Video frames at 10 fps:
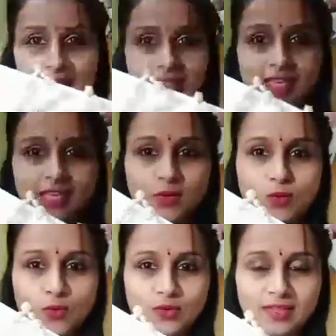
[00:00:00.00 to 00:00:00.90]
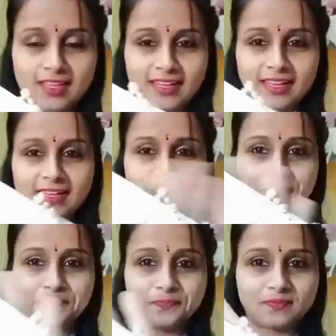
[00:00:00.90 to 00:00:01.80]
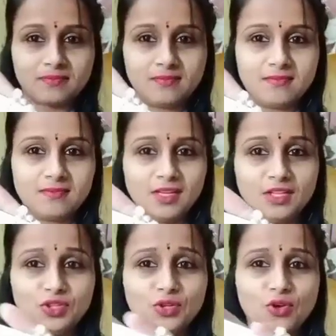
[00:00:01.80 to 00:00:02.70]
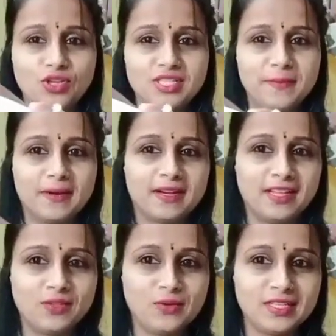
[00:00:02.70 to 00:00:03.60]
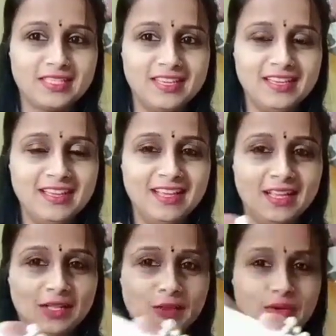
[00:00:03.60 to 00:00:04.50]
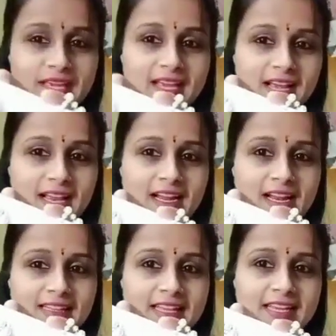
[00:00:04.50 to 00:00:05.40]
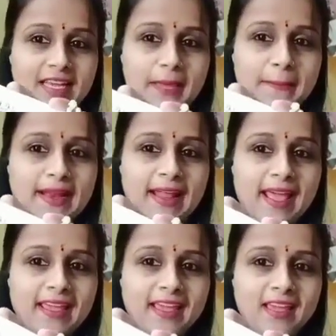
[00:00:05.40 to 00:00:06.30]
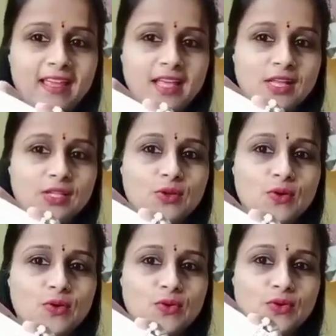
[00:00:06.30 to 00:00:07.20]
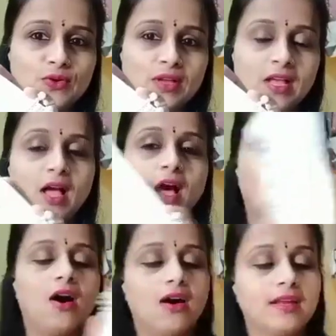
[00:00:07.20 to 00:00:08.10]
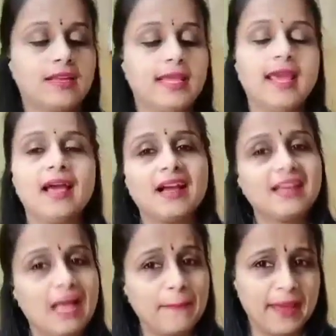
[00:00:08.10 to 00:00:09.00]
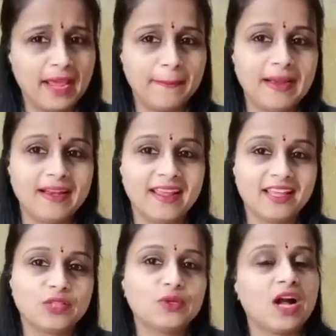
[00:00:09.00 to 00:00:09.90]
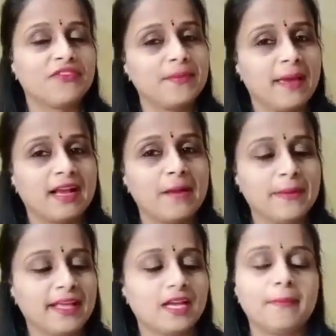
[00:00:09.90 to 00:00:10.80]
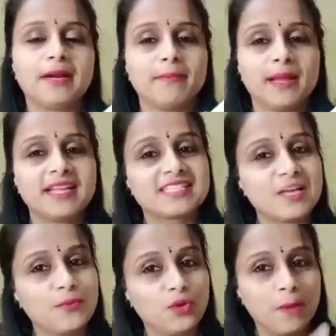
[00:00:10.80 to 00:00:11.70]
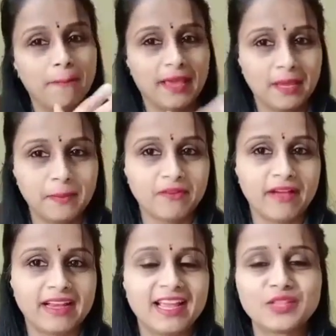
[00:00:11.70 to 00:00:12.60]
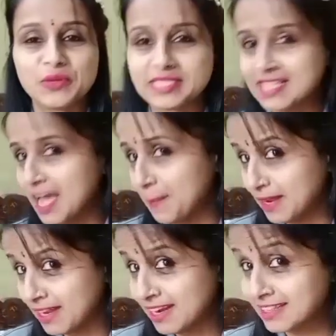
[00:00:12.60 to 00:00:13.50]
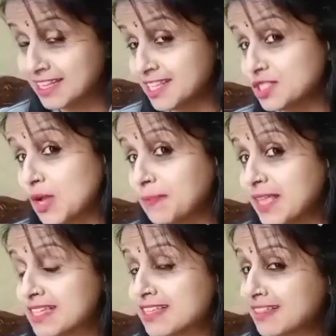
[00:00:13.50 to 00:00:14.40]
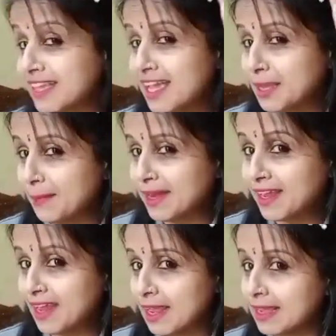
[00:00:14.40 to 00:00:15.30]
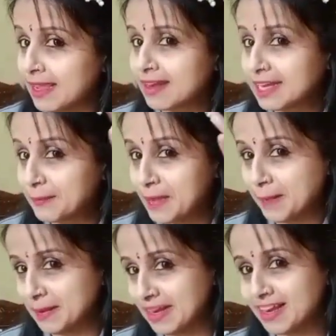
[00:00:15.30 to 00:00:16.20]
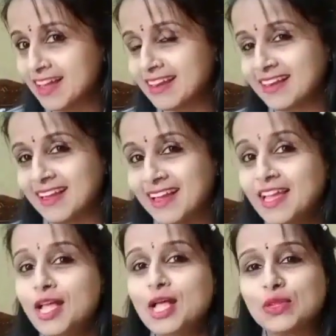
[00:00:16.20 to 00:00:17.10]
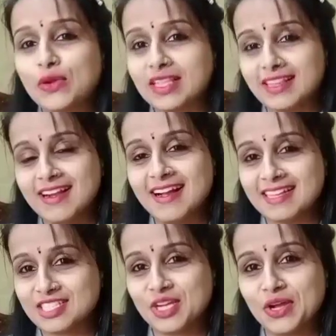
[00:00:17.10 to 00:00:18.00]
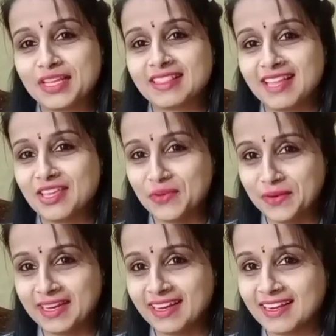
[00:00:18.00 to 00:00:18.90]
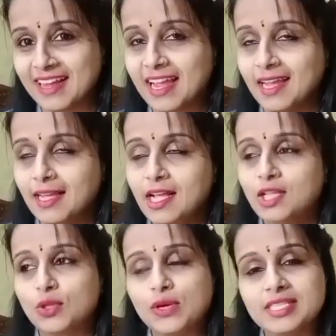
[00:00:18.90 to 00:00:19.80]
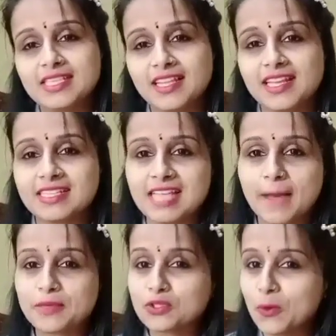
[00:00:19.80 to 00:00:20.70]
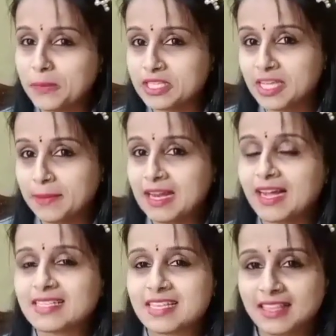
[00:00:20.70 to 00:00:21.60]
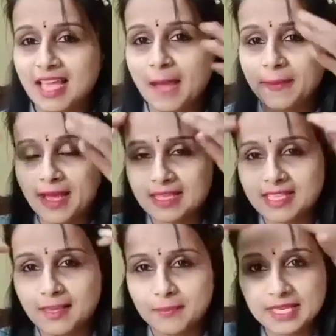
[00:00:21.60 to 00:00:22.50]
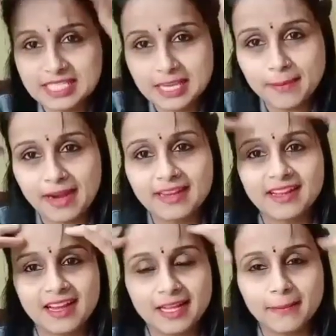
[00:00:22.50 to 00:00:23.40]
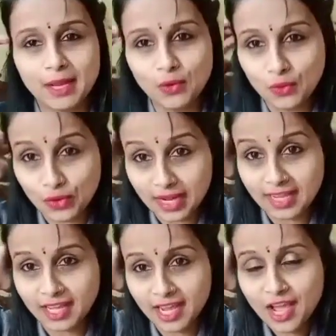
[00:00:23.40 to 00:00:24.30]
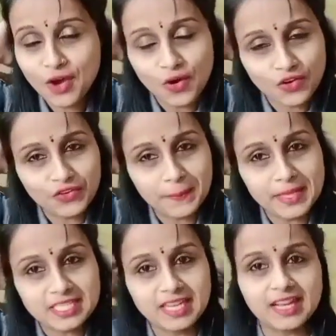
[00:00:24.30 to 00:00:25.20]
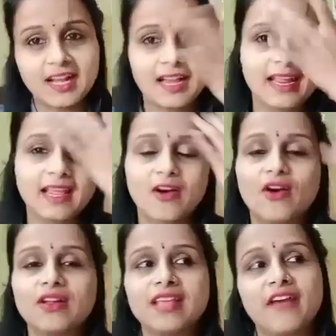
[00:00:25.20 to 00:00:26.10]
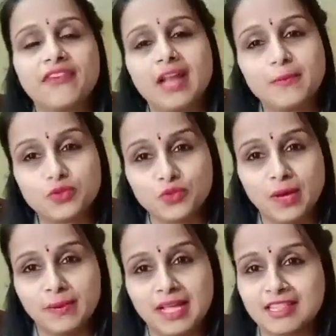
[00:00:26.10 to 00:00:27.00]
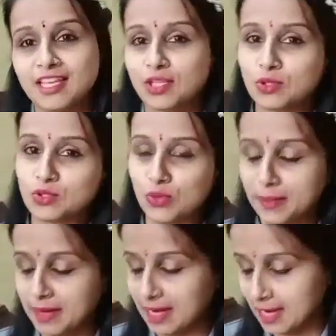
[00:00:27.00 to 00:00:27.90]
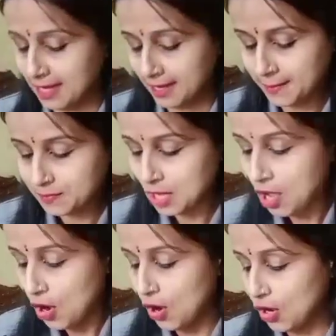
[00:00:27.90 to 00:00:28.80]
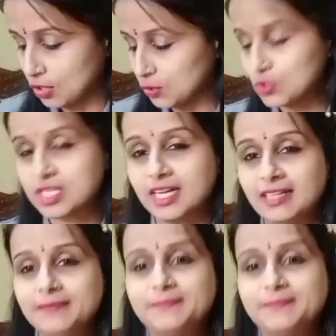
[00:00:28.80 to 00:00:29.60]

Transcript: ये देखो दिख रहे हैं तो रोशनी पड़ रही है थोड़ी सी तो ये अलग अलग तरीके के पिन हैंगे तो और ये अगर आप एक पिन लेंगे तो काफ़ी महंगा पड़ेगा बट मैंने इसका पूरा पेयर मंगवा लिया है तो इसलिए आप अलग अलग तरीके से तो आप देख सकते हैं कि मैंने एक हेयर क्लिप यहाँ पे लगा रखा है तो कितना अच्छा और कितना यूनिक लग रहा है तो इसी तरीके से आप इसको पीछे भी लगा सकते हैं आप यहाँ से बीज की मांग निकाल के बालों को ले और फिर पीछे लगा लें और या फिर आप जूड़ा बनाते हैं तो जूड़े में लगा लें और दूसरा